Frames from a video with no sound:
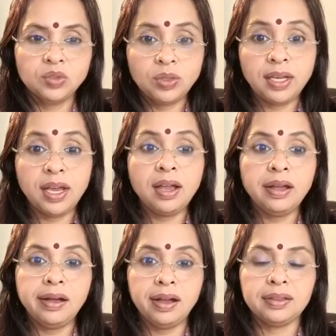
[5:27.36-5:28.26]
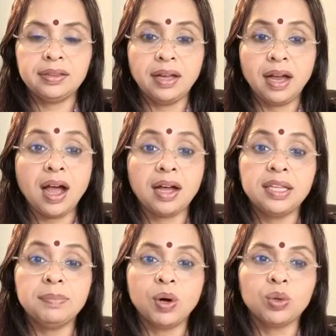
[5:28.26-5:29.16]
तो ये
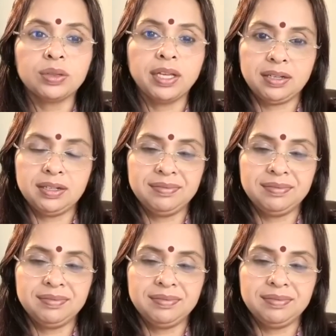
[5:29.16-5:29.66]
आदि भौतिक